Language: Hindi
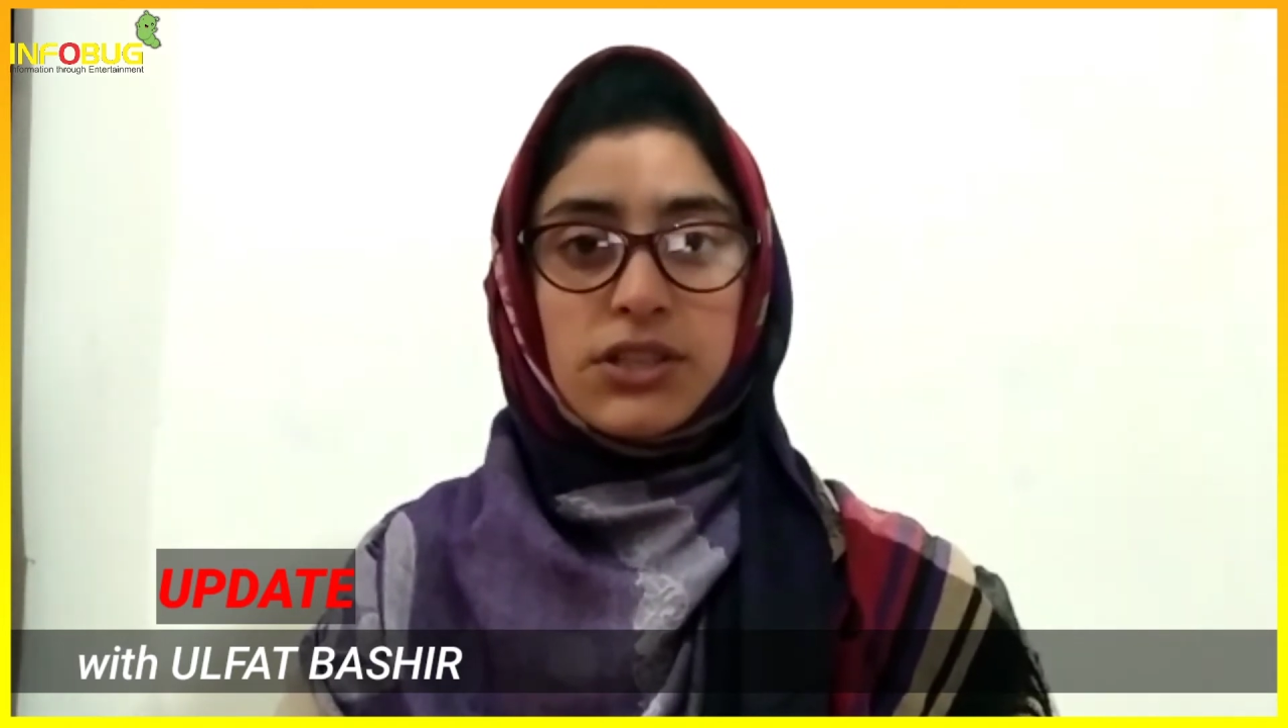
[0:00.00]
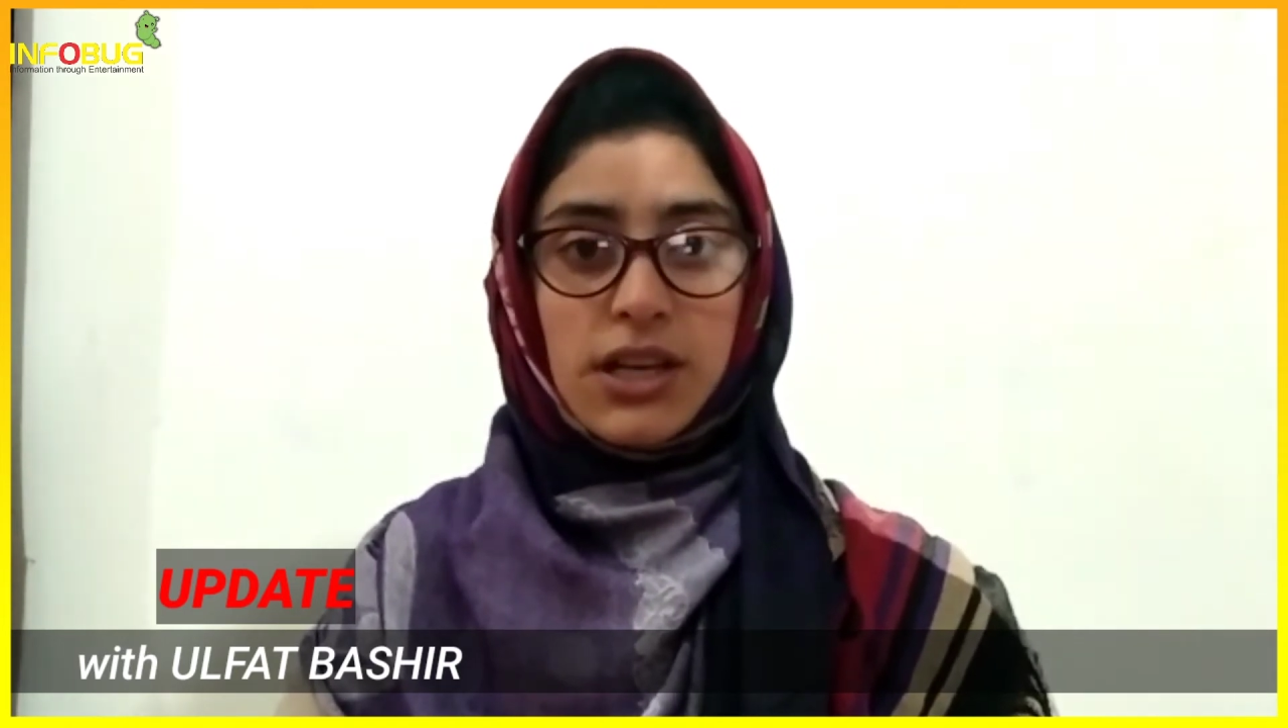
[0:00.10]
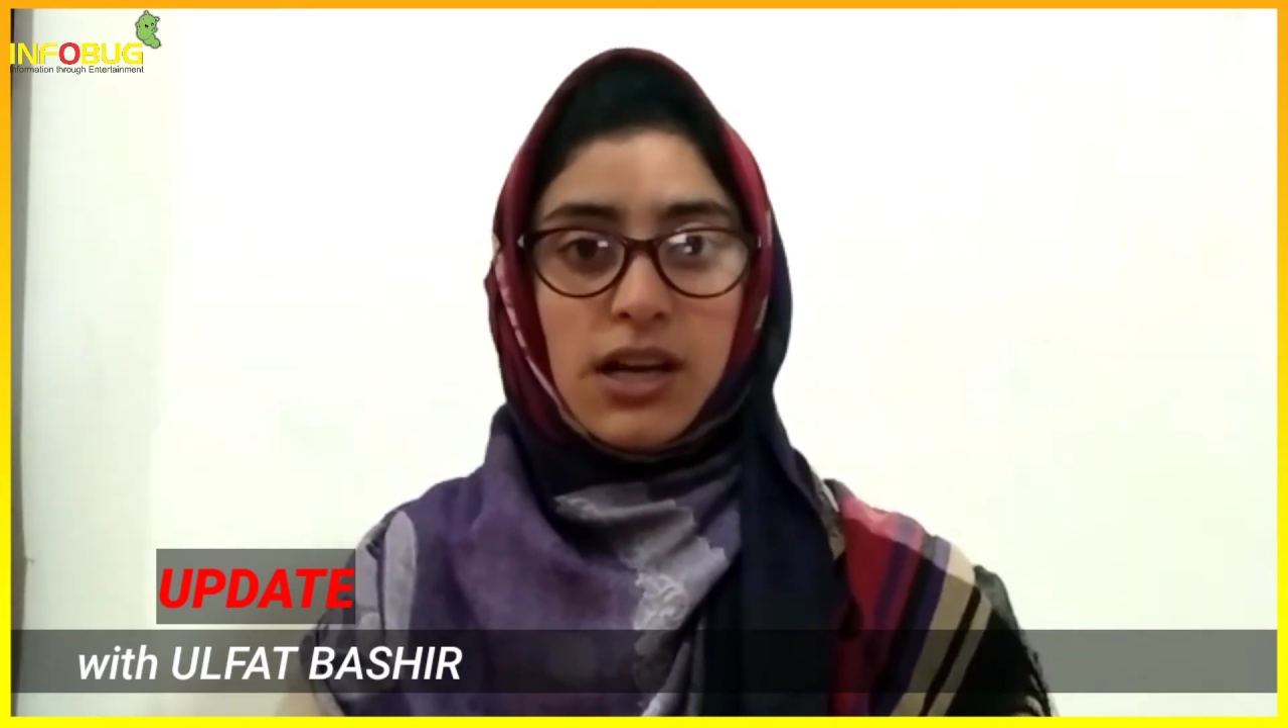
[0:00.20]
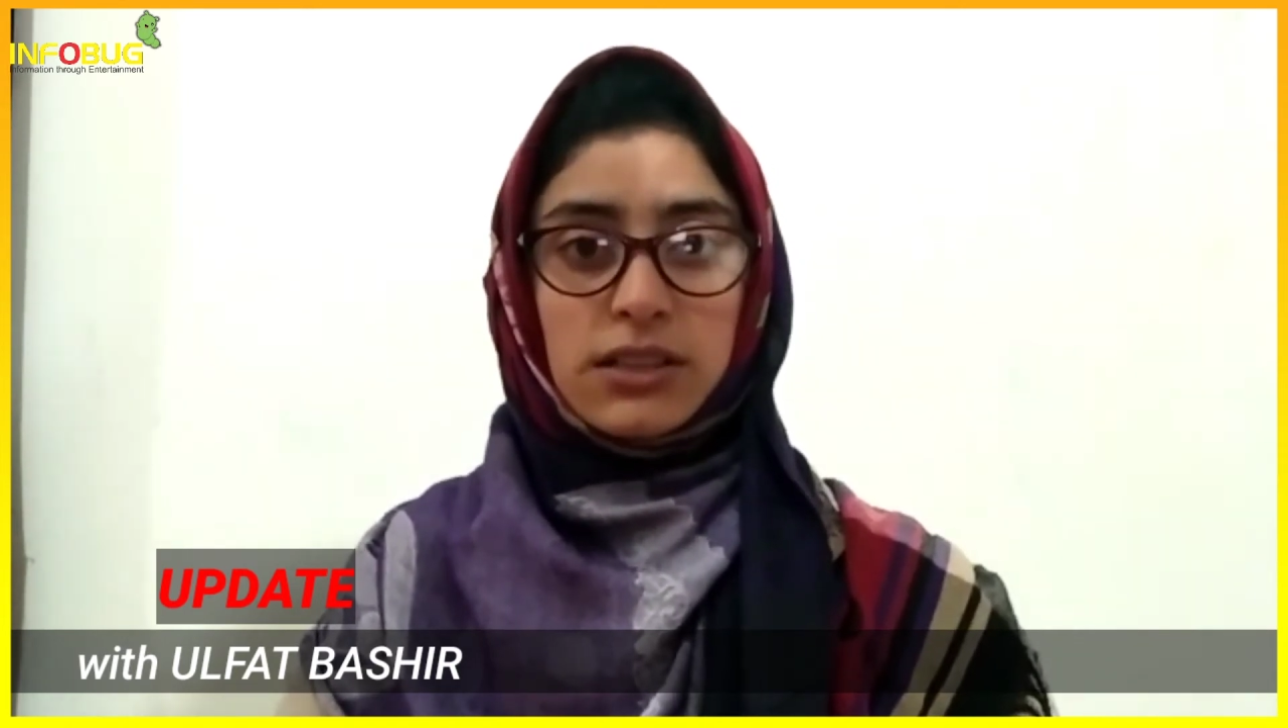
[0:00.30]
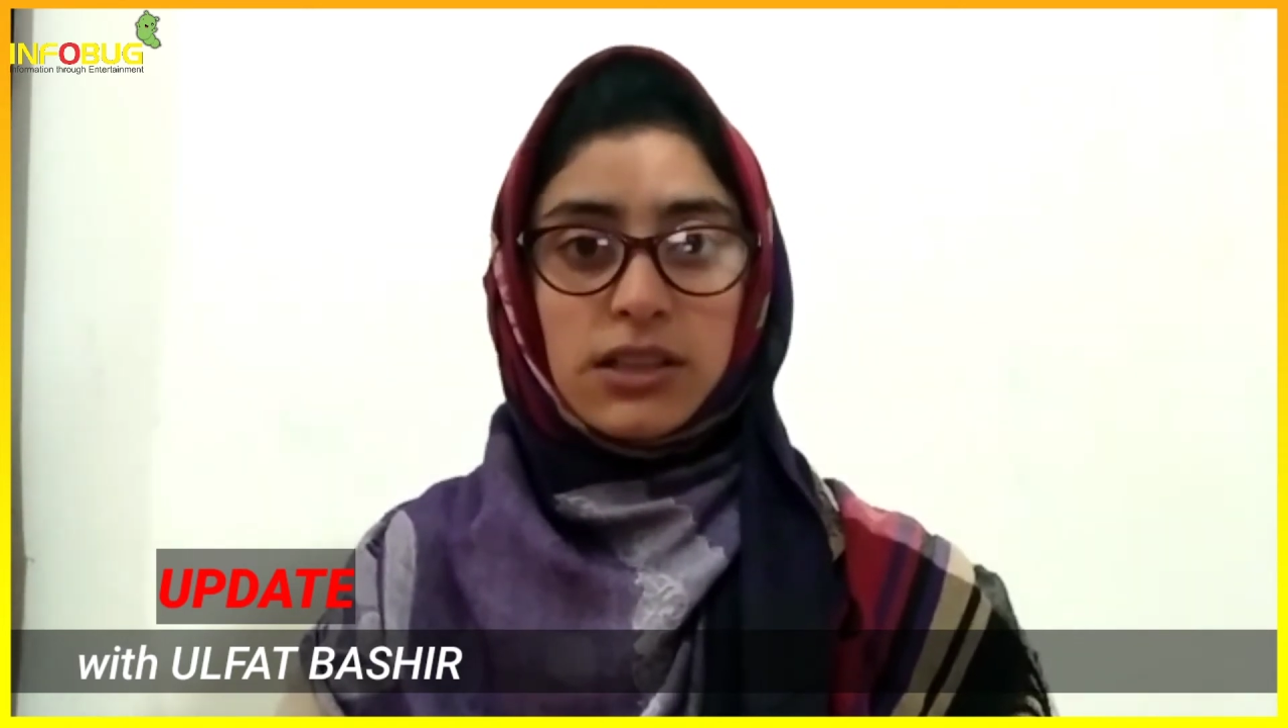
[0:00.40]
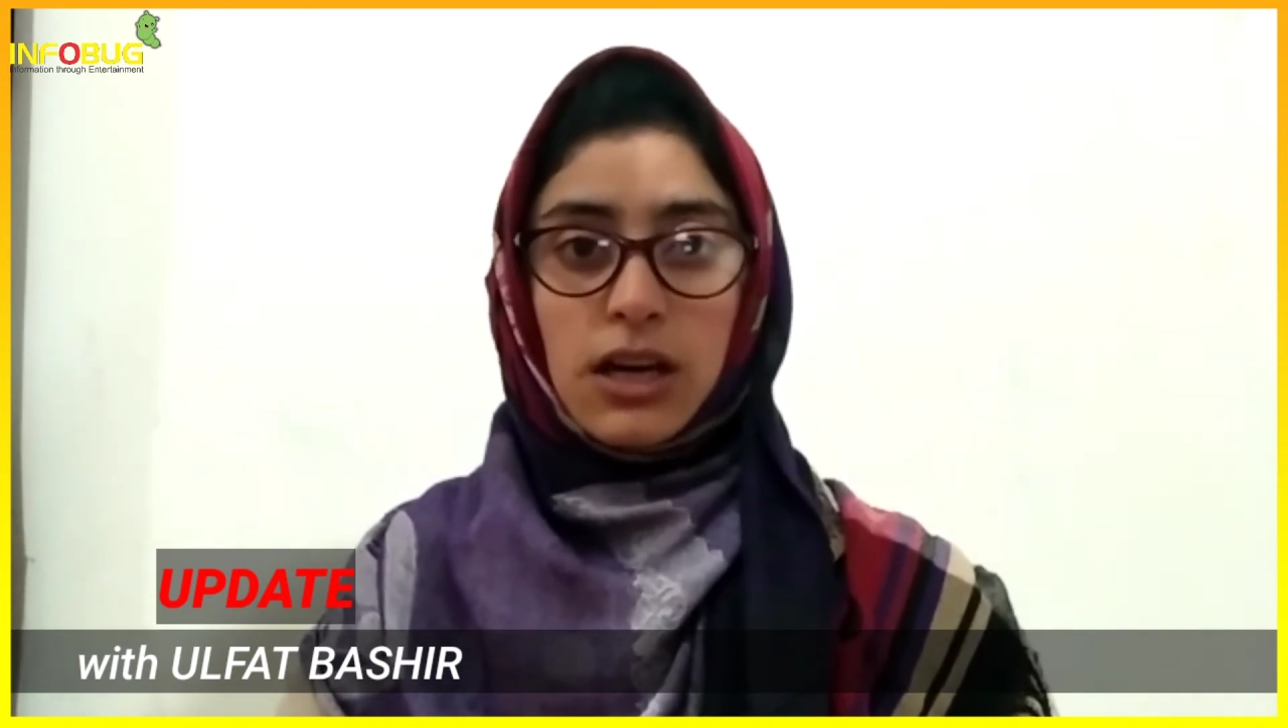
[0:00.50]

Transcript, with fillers: शनाख्त